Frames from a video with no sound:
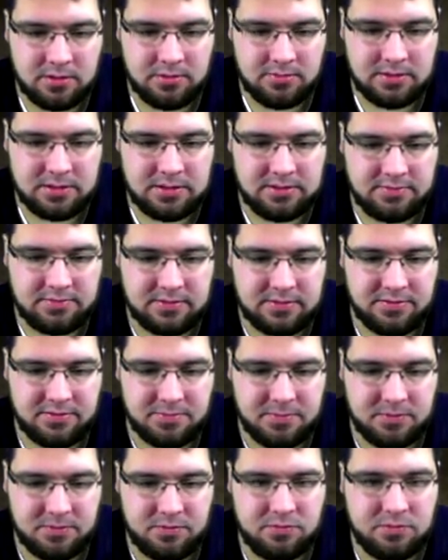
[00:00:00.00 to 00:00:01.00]
Gehen jetzt
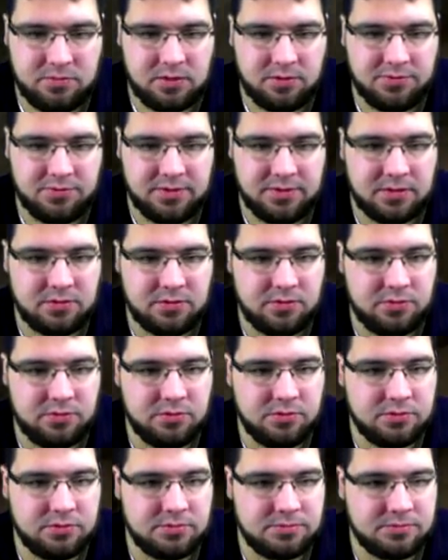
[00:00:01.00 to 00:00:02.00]
erstmal nur auf
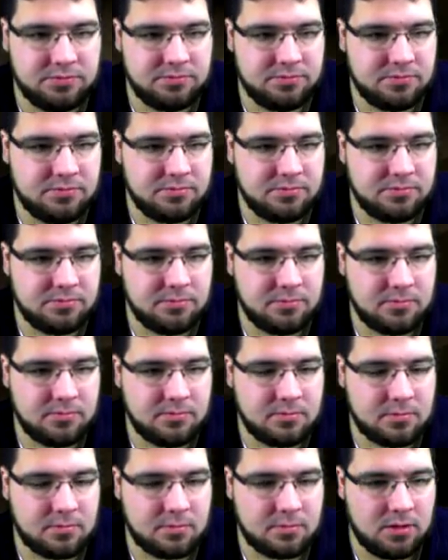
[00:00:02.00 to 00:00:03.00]
Erkundung,
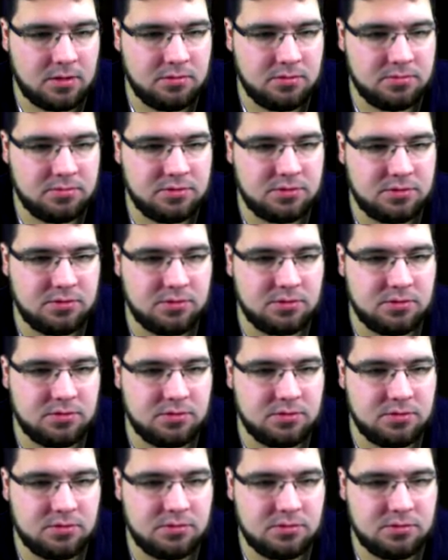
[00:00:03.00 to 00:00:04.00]
um zu
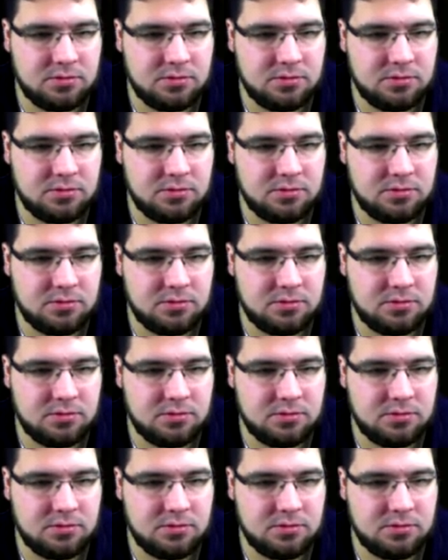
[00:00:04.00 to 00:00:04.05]
gucken,